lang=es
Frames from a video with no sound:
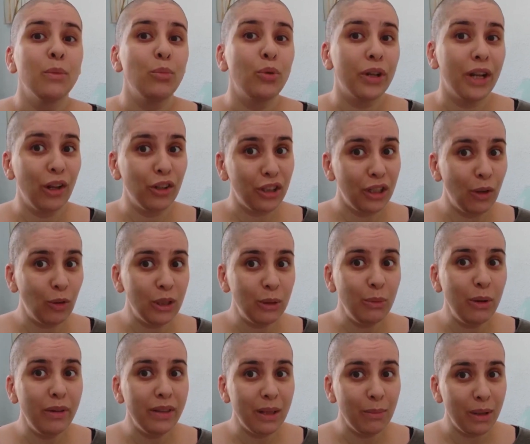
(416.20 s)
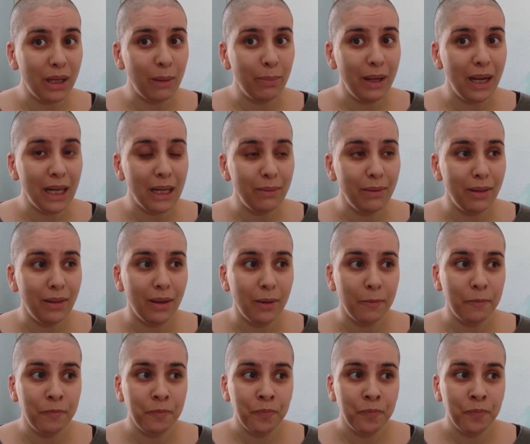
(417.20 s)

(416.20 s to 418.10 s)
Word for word: Porque la última vez que me rapé la cabeza,